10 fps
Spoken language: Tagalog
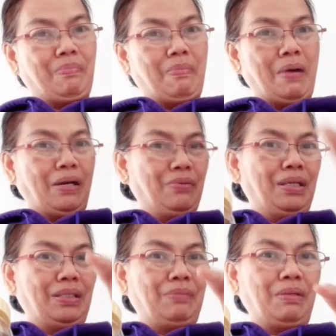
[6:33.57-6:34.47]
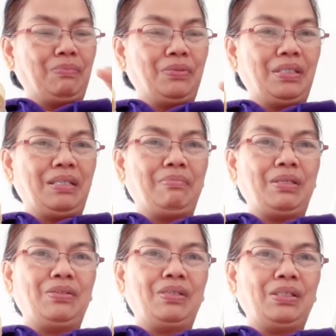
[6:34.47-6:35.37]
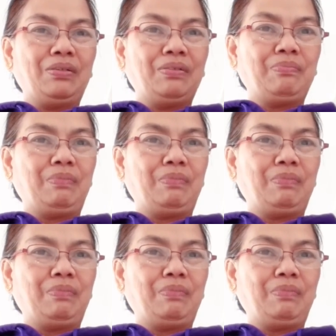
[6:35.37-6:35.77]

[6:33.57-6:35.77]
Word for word: Bago natin tapusin ang video na to,